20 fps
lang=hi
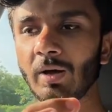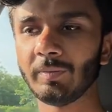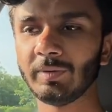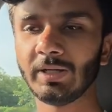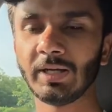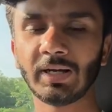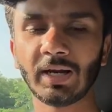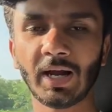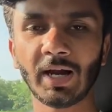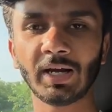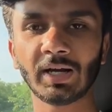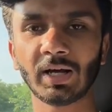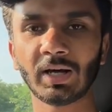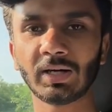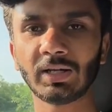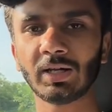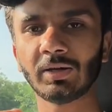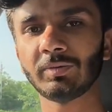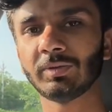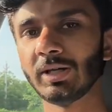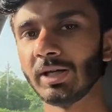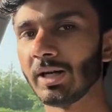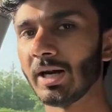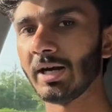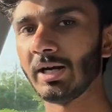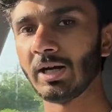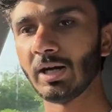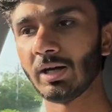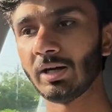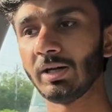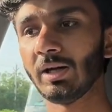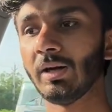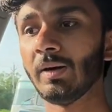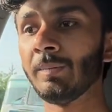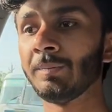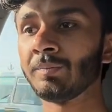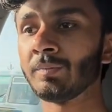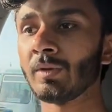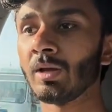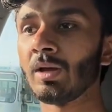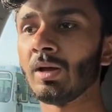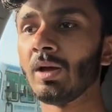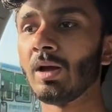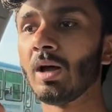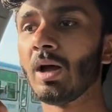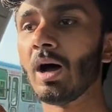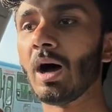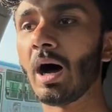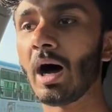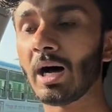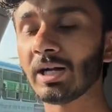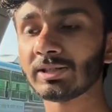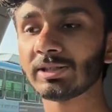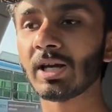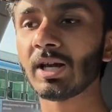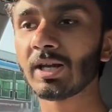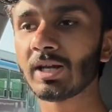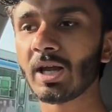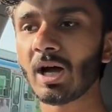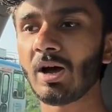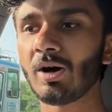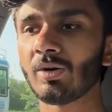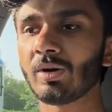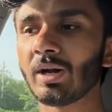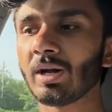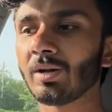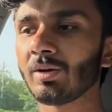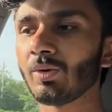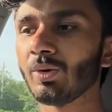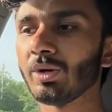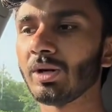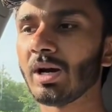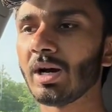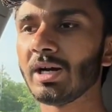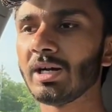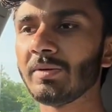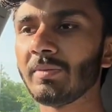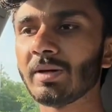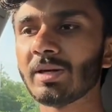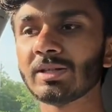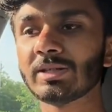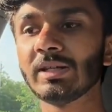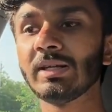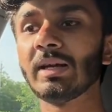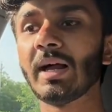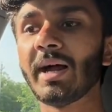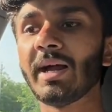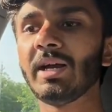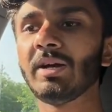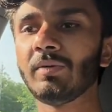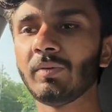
अब ये लाइट आ रही है अब ये लाइट आ रही है आजकल क्या हो रहा है कोई गाड़ी में ऐसी लाइट